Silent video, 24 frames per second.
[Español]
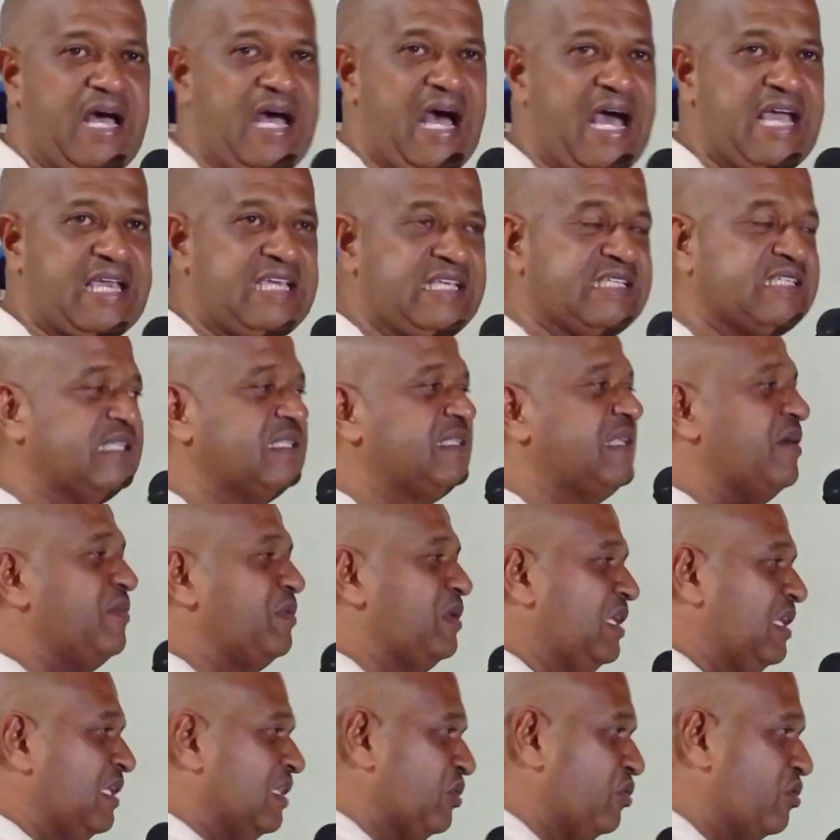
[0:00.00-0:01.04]
Aquí se está
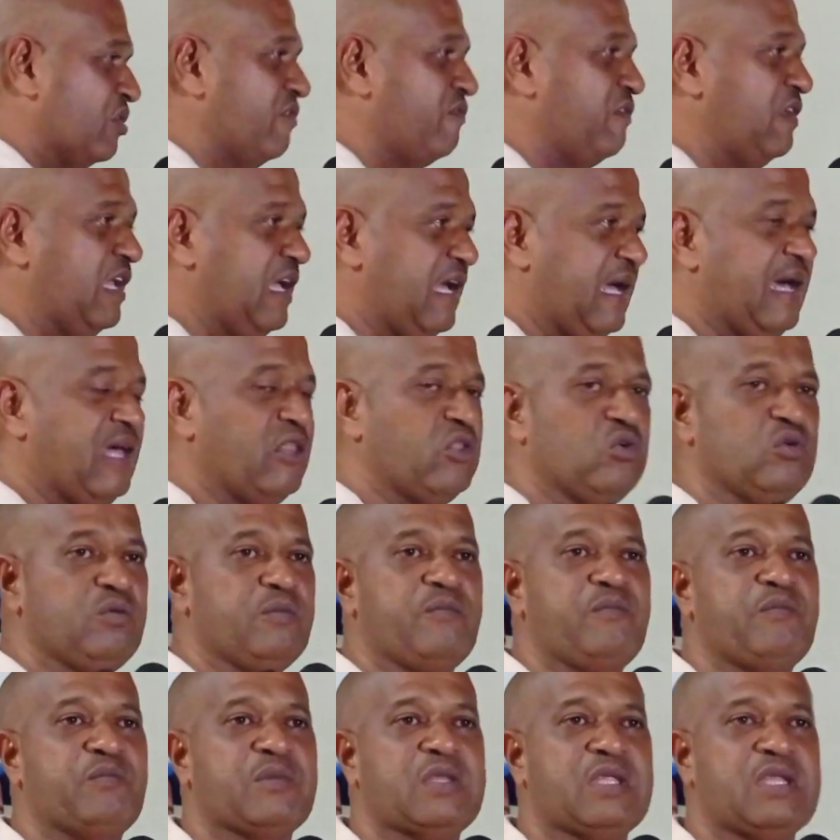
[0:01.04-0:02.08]
viendo reflejado
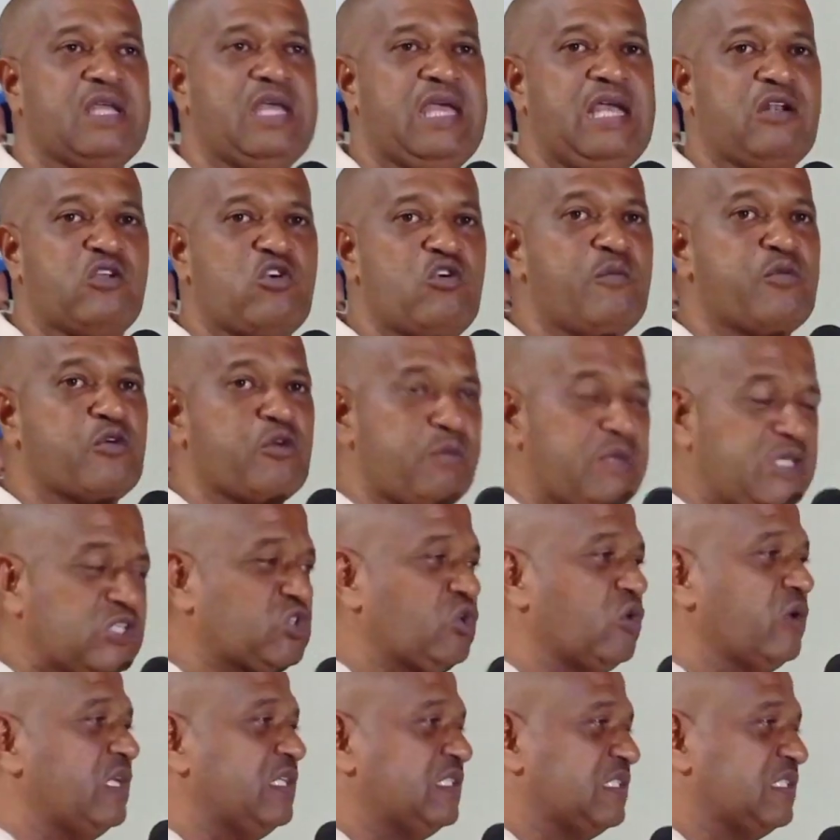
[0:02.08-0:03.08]
el compromiso que